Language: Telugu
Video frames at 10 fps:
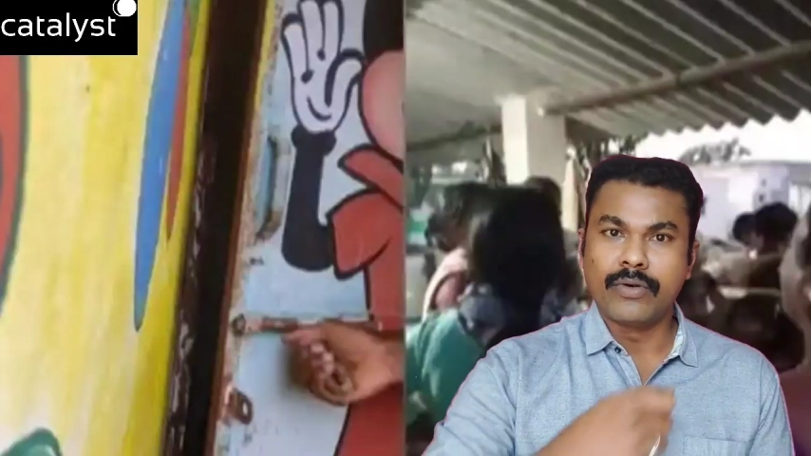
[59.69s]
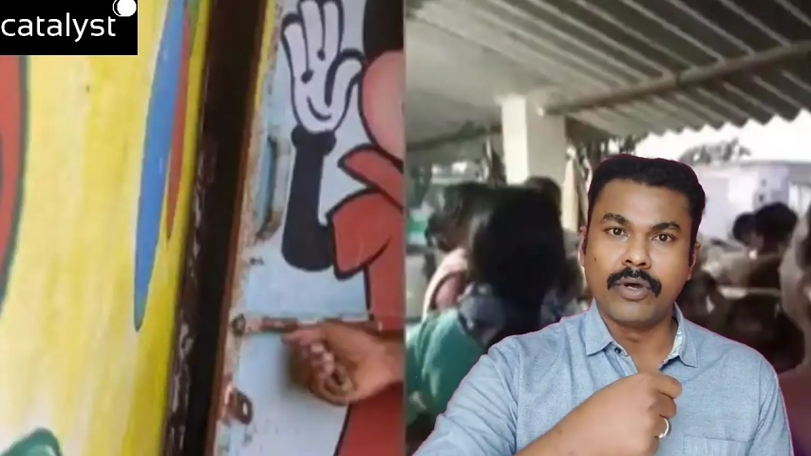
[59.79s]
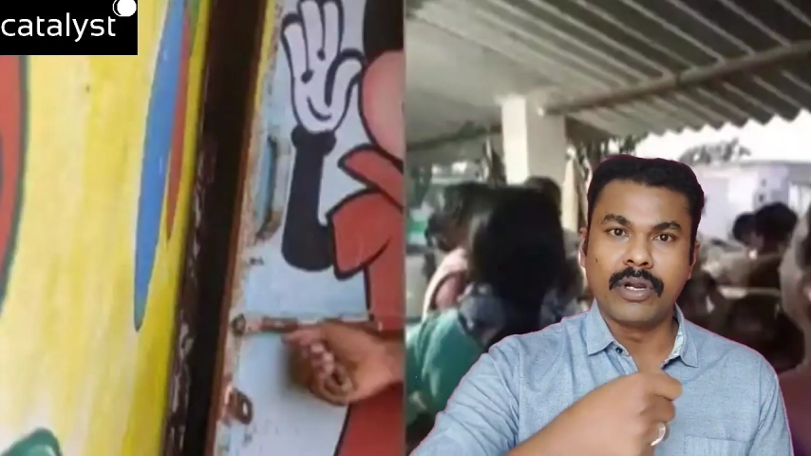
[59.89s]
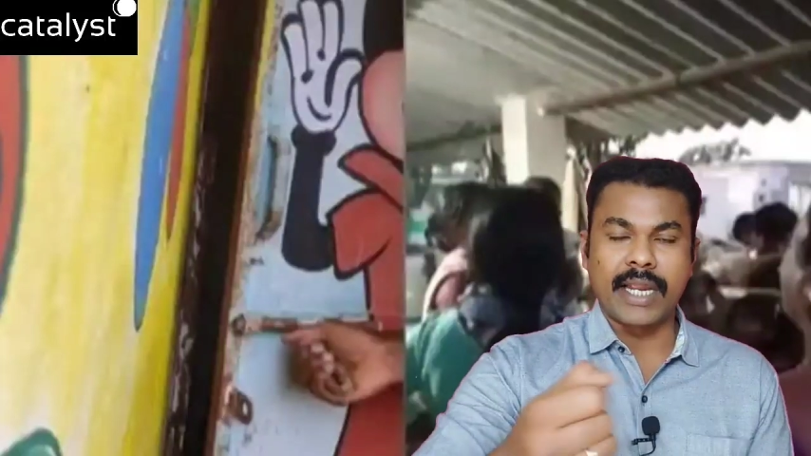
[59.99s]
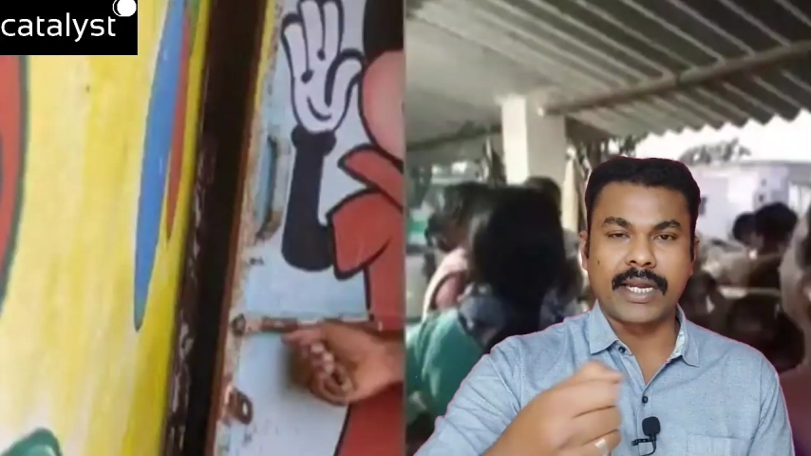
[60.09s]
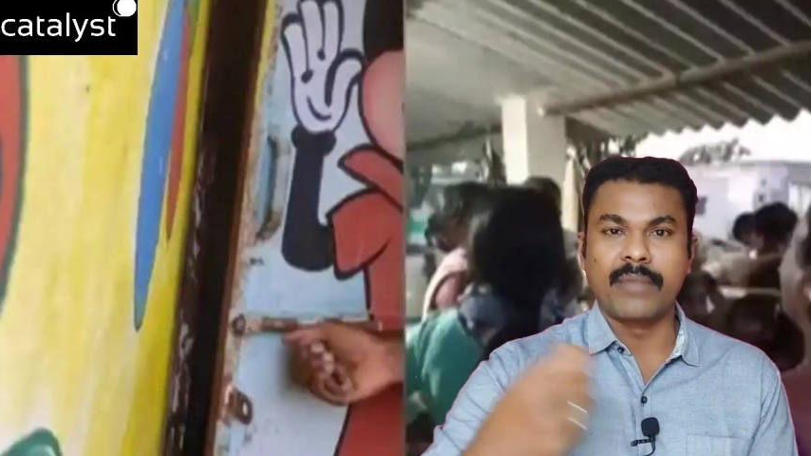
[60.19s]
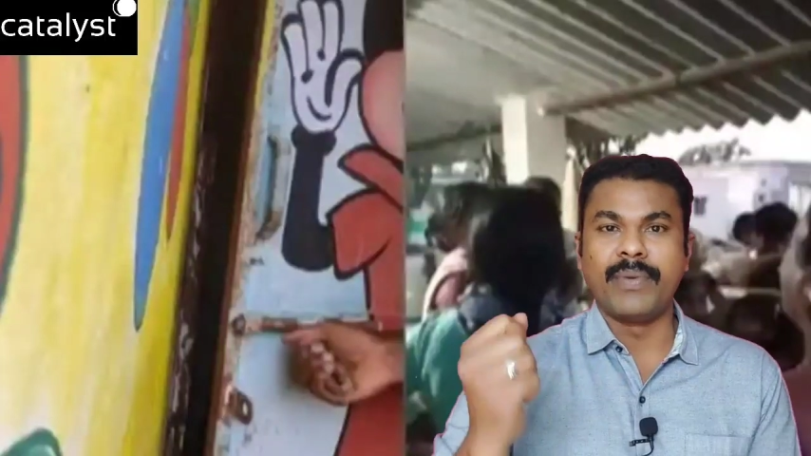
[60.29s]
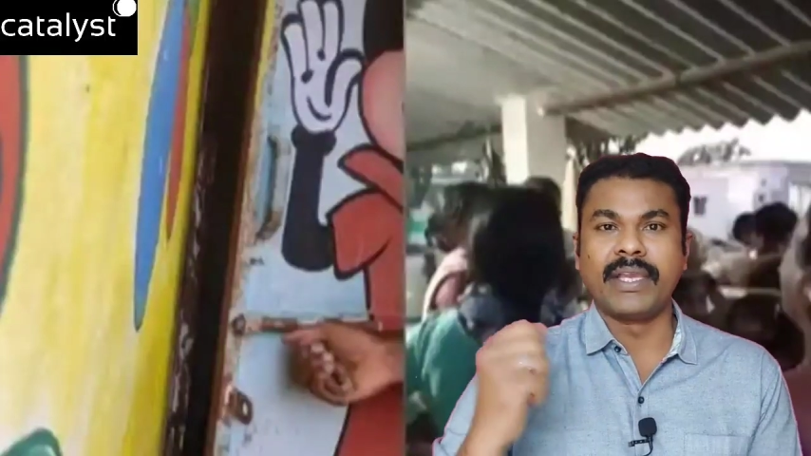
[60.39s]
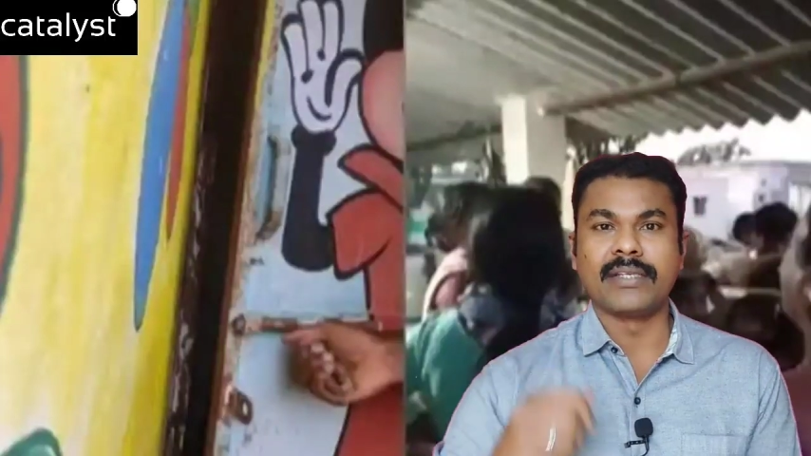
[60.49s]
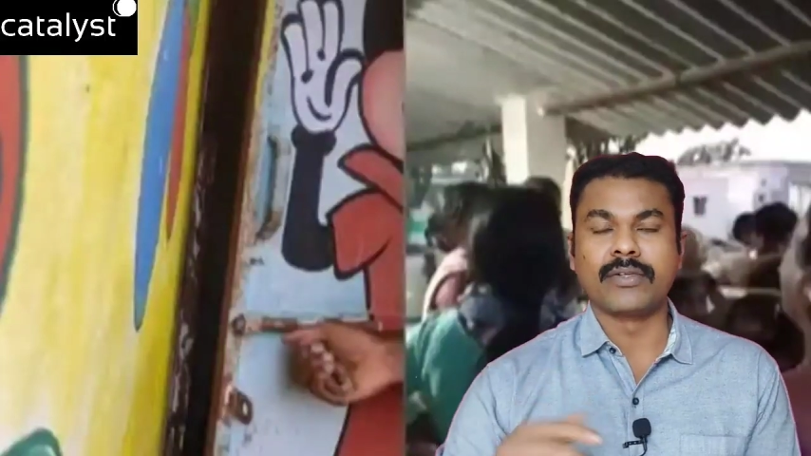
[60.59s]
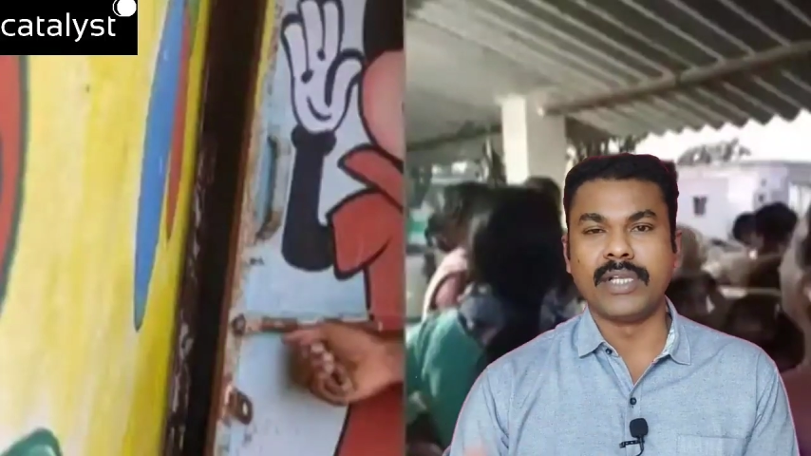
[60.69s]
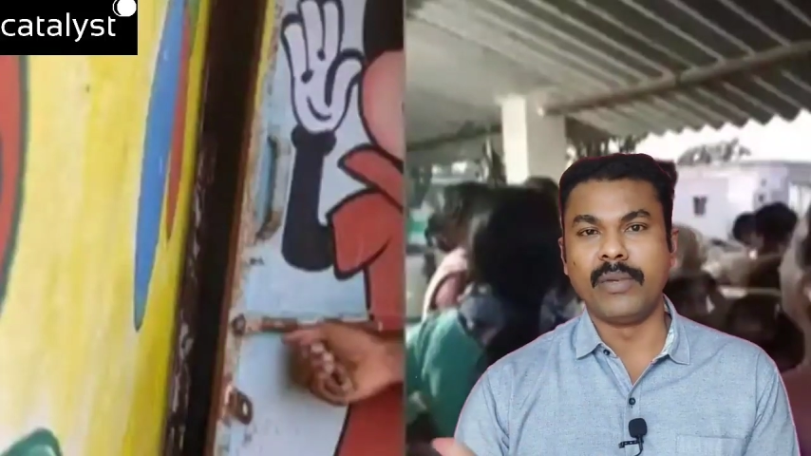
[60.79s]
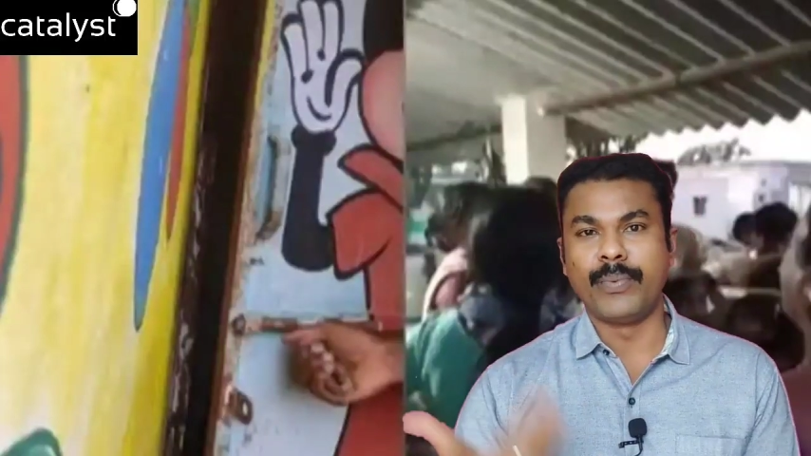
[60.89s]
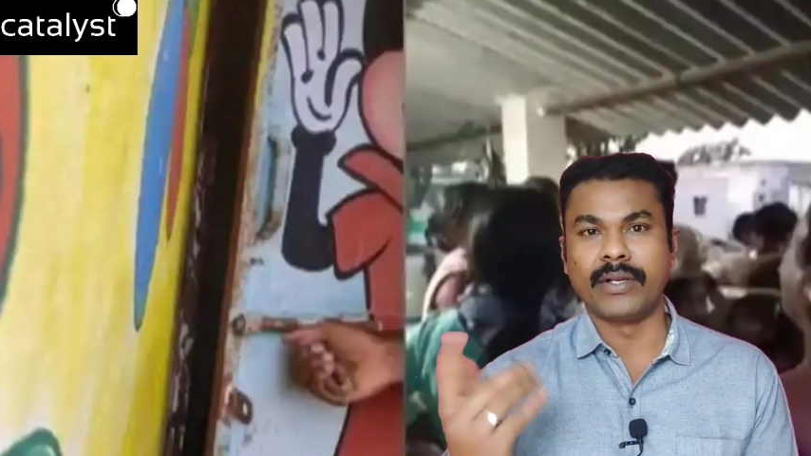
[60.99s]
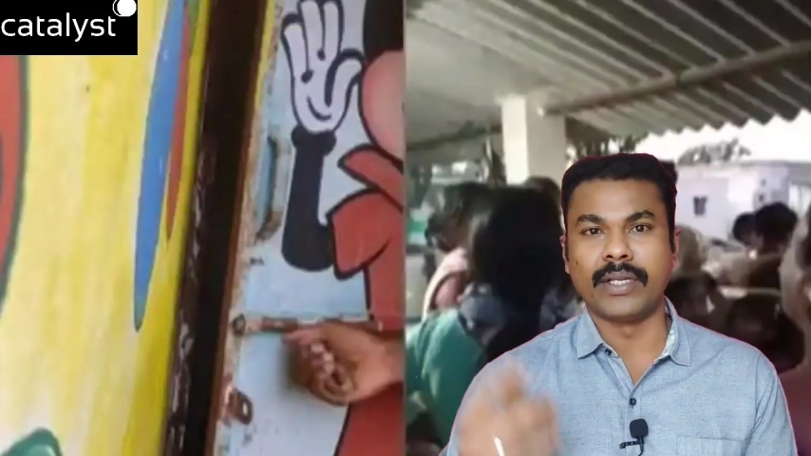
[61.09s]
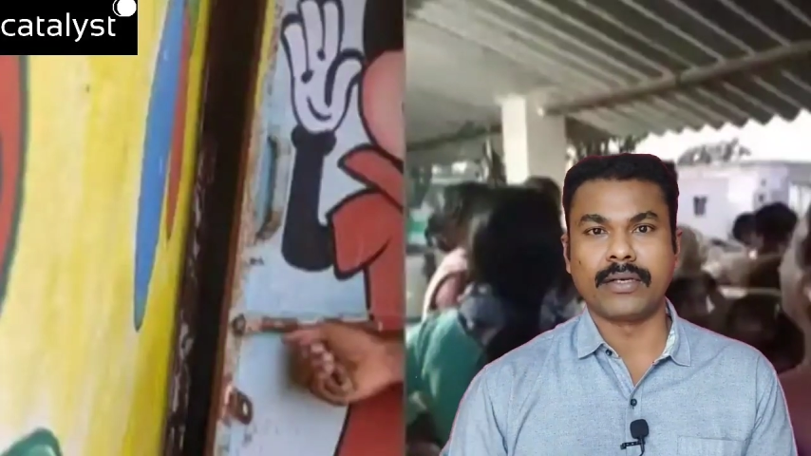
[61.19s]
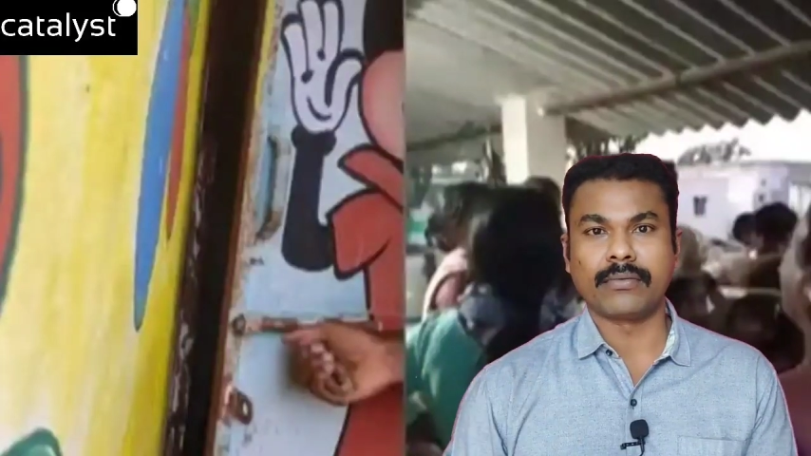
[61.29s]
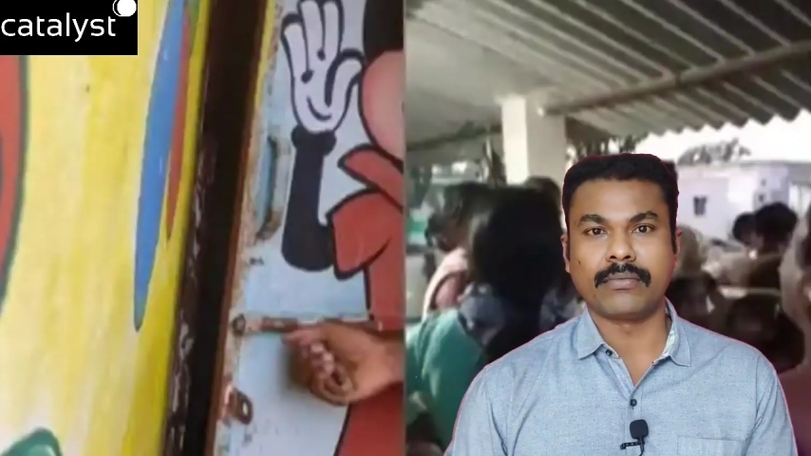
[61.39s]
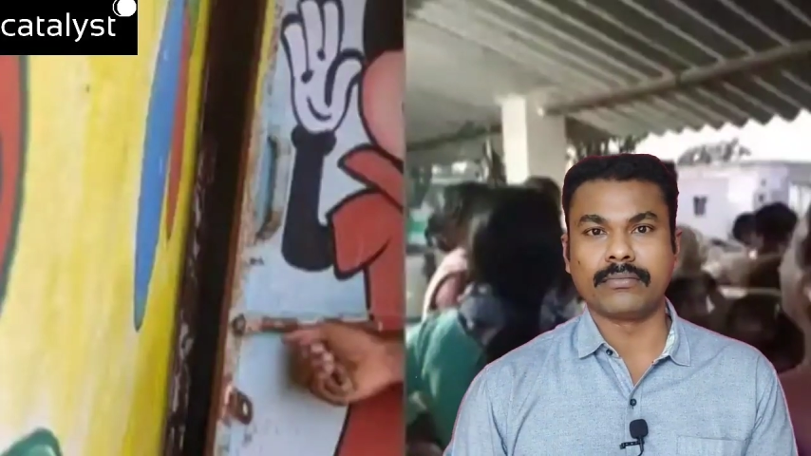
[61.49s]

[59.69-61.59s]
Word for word: డోర్లు ఎక్కడెక్కడ బిగేసుకొని వెళ్ళిపోయి ఉన్నారు